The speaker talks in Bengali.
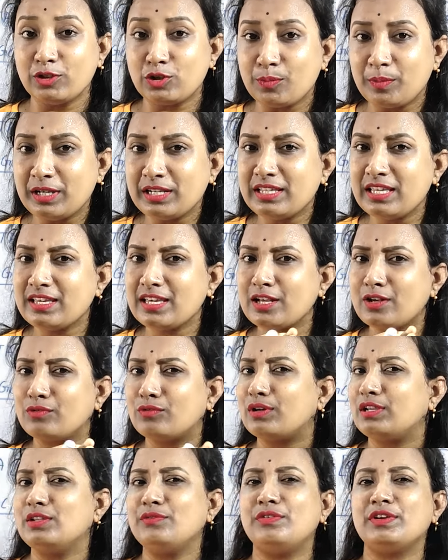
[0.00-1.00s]
তোমার কি কি
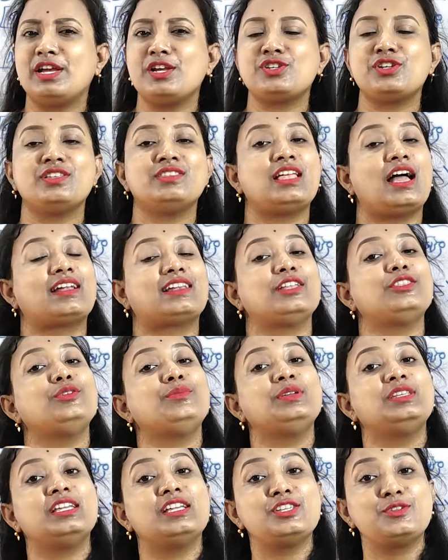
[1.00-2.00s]
কোয়ালিফিকেশন থাকলে
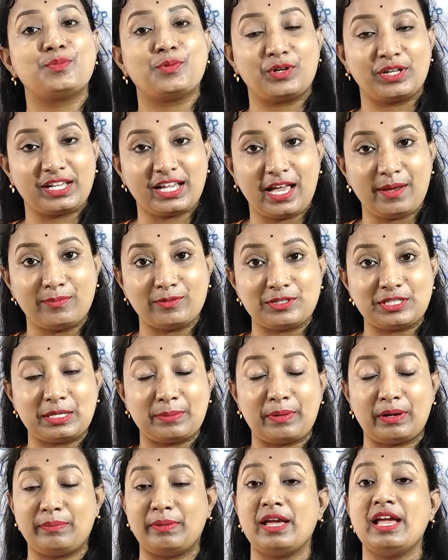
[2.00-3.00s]
তুমি নেট পরীক্ষায় বসতে
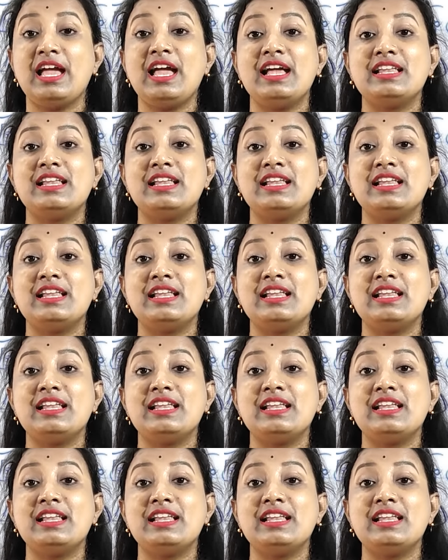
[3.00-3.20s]
পারবে